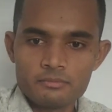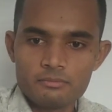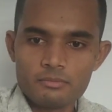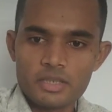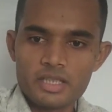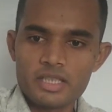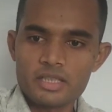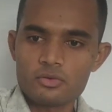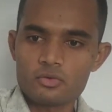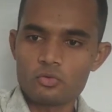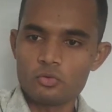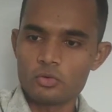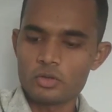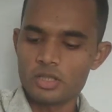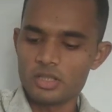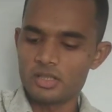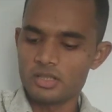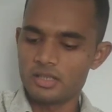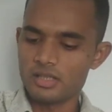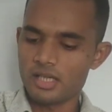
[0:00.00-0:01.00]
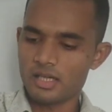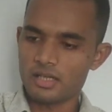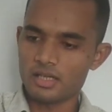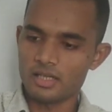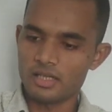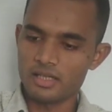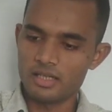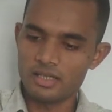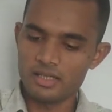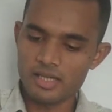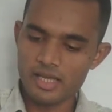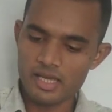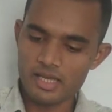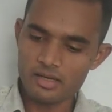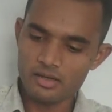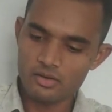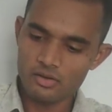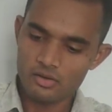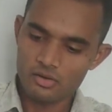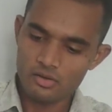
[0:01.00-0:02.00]
बस एक चुटकी जितना कलर लेना
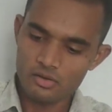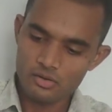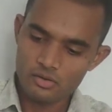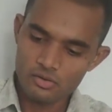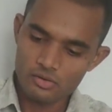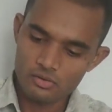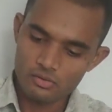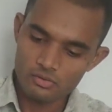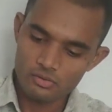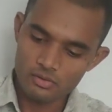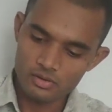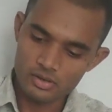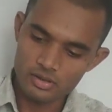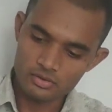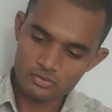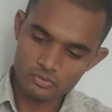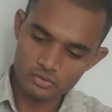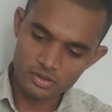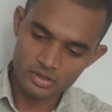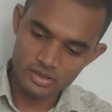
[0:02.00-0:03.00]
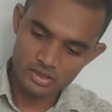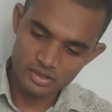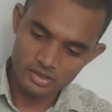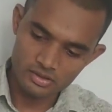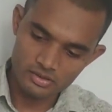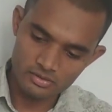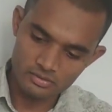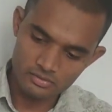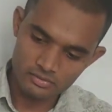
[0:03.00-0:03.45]
है और इसको किसी